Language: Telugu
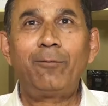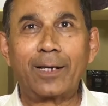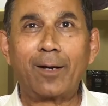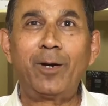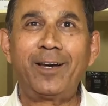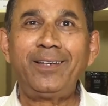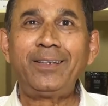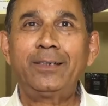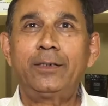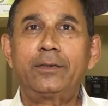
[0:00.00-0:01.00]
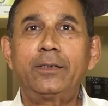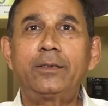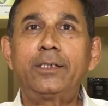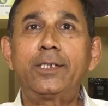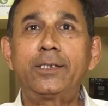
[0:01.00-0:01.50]
వెల్కమ్ అండి
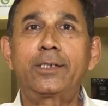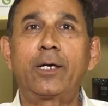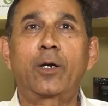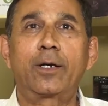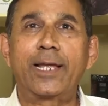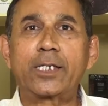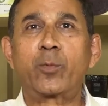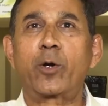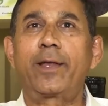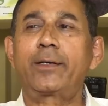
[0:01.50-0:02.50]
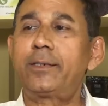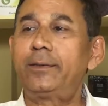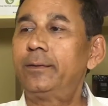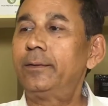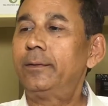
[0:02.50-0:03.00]
దిస్ ఈజ్ అవర్ నెక్స్ట్ ప్రోడక్ట్
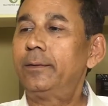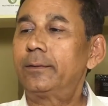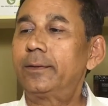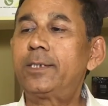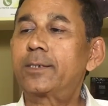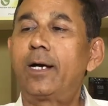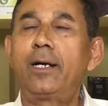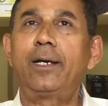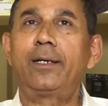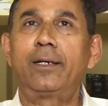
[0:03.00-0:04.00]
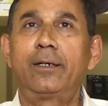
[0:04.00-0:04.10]
దిస్ ఈజ్ కాల్డ్